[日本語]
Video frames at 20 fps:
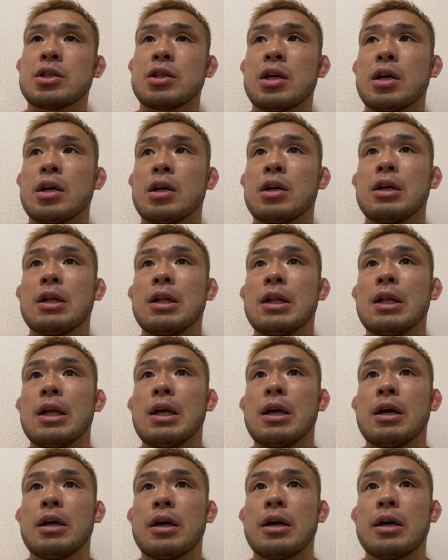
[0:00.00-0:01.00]
で、
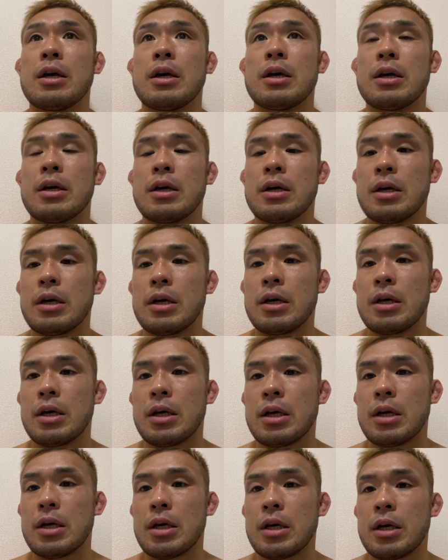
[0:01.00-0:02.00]

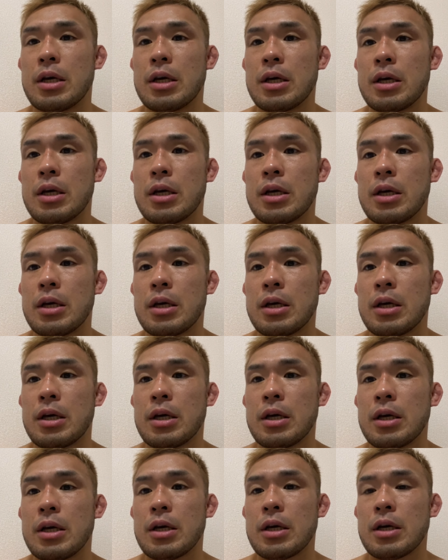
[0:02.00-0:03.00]

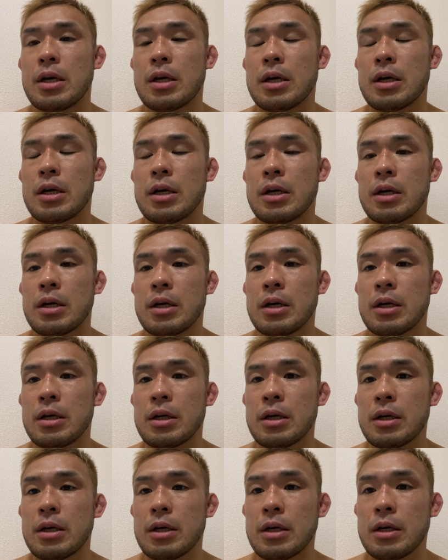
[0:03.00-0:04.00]

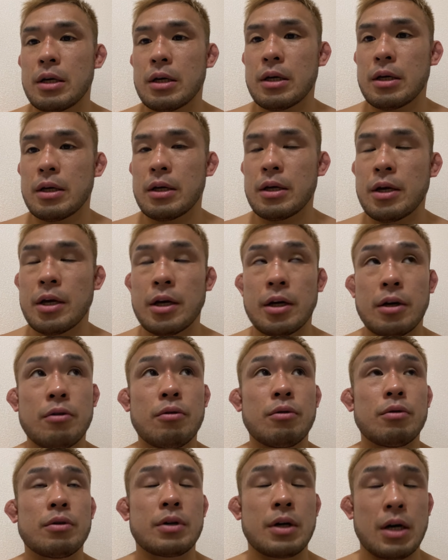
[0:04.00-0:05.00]
えー、変
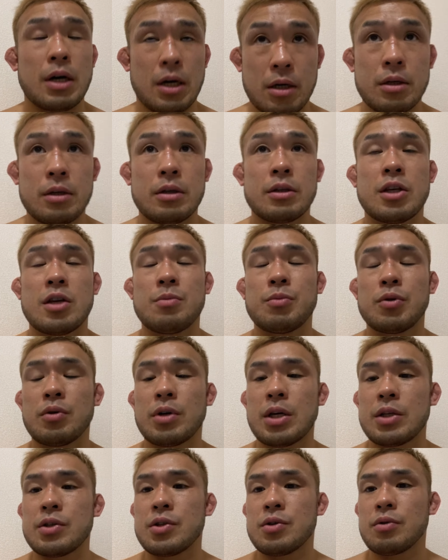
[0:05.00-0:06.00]
更か。ティムの
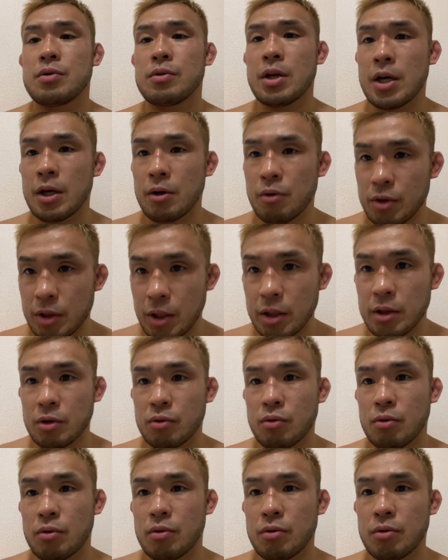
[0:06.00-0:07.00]
欠場で変更になった
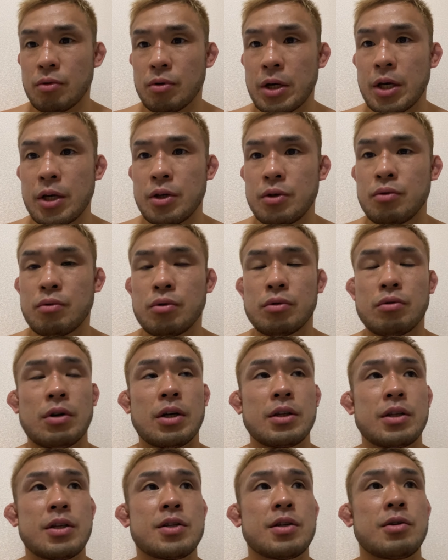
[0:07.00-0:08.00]
ということな
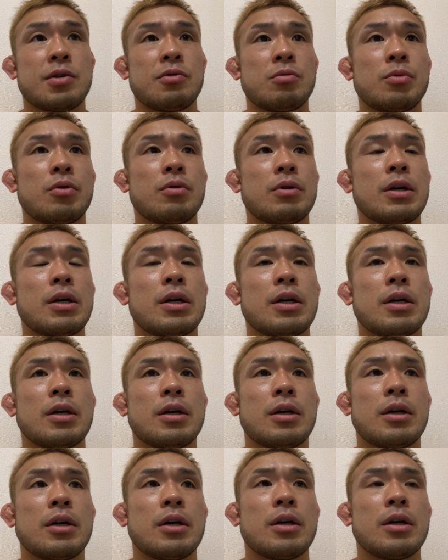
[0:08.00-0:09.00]
んですけども、
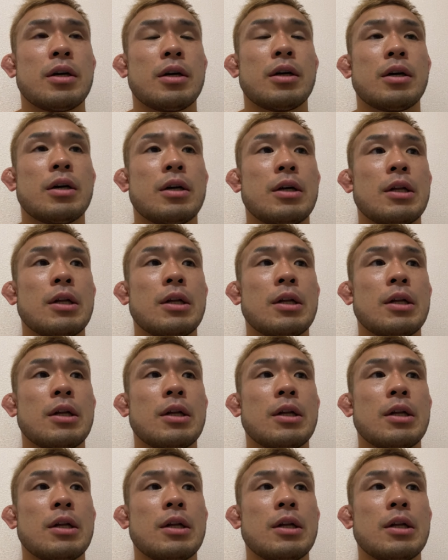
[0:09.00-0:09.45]
えー、